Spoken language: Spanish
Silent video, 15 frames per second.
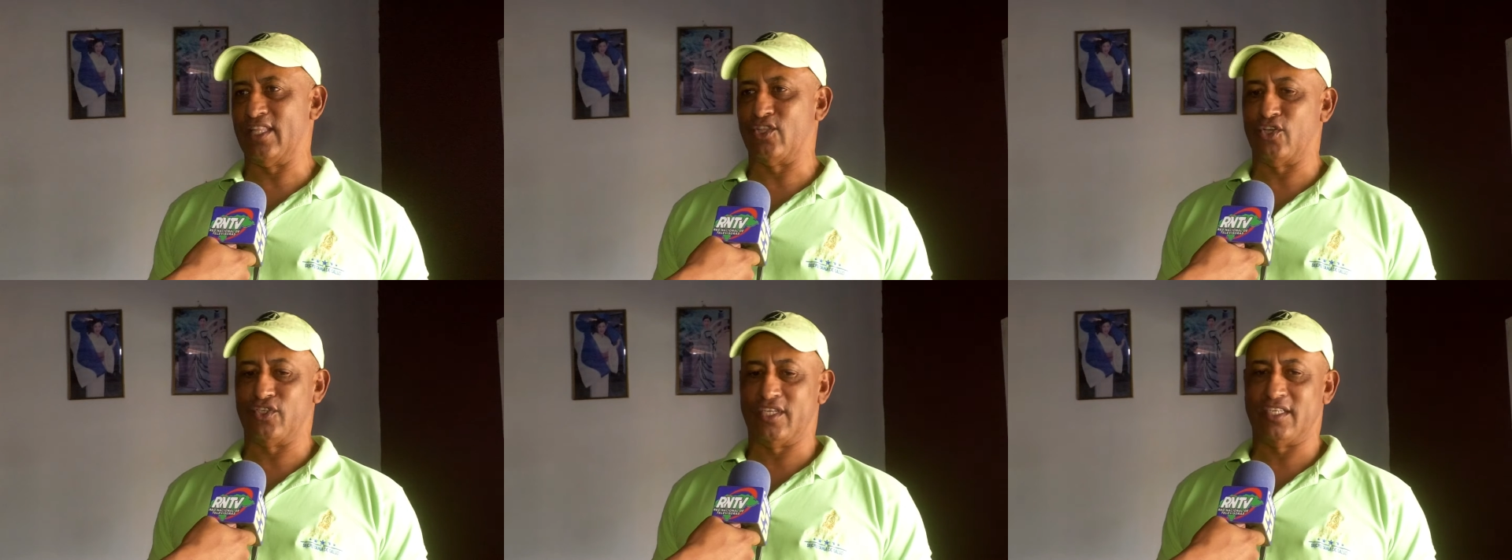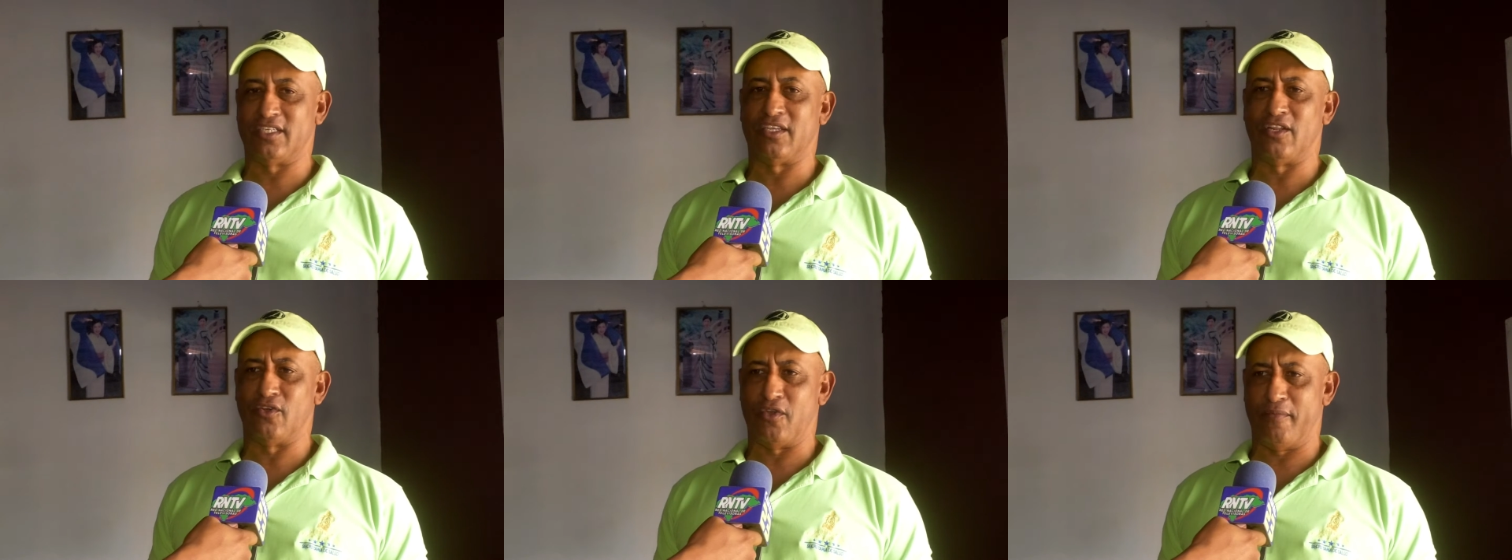Entonces
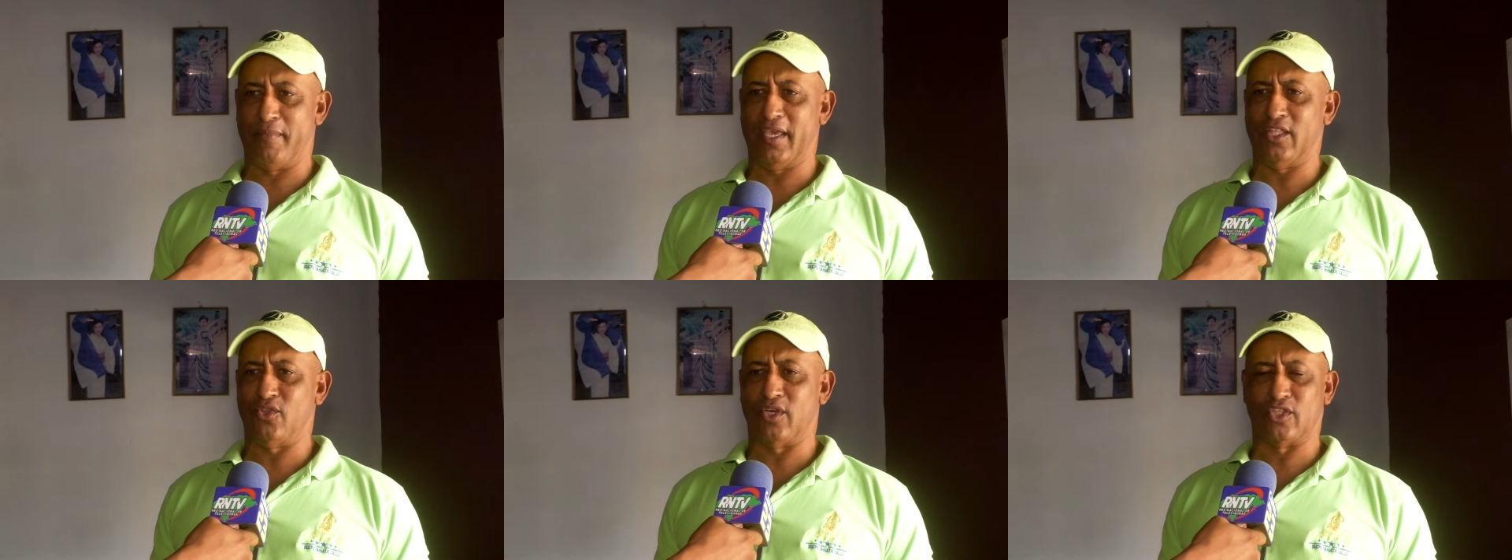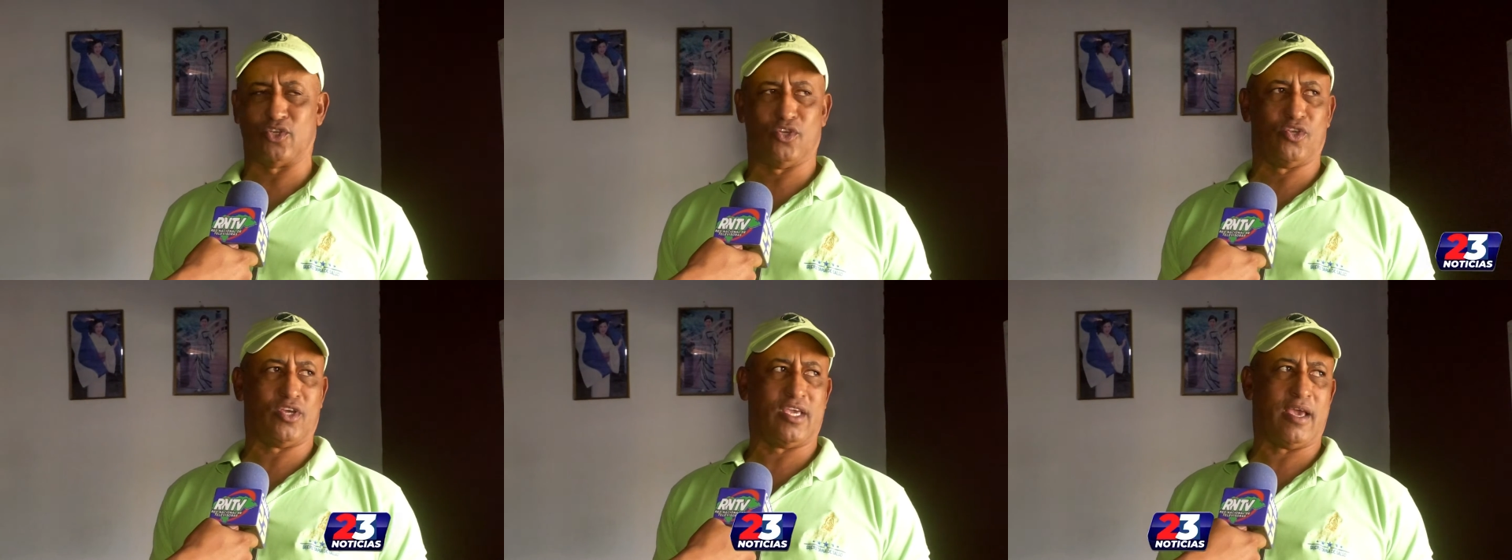los invito a
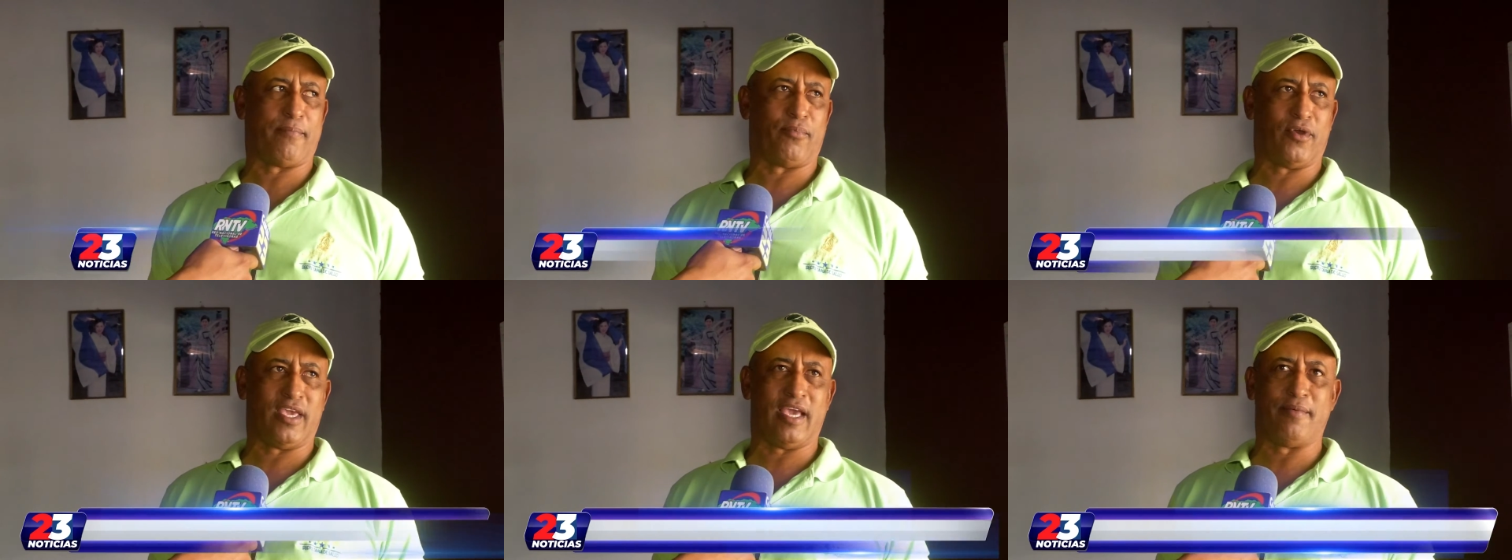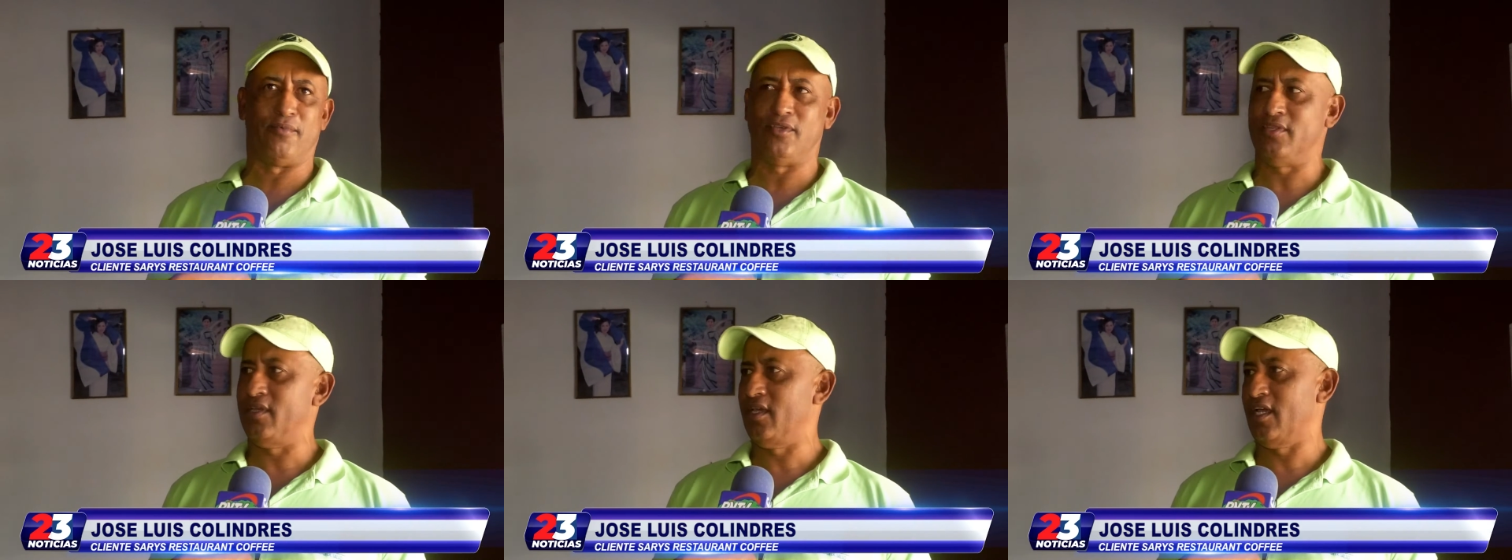todos que apoyemos,